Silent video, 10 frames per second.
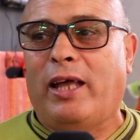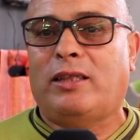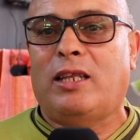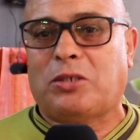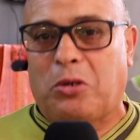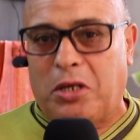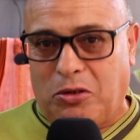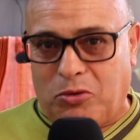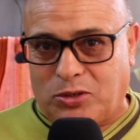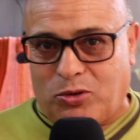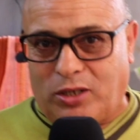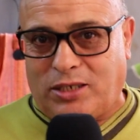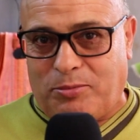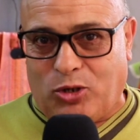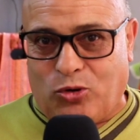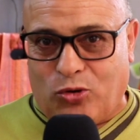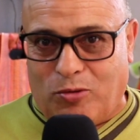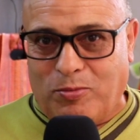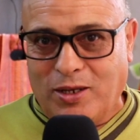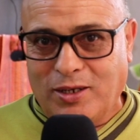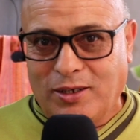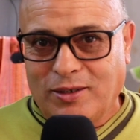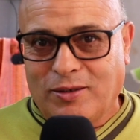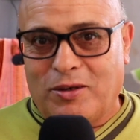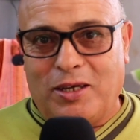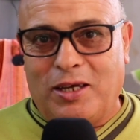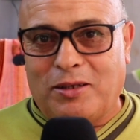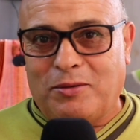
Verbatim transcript: عند الناس اخرين حوايج اخرين تيبيعوهم طيب، آه،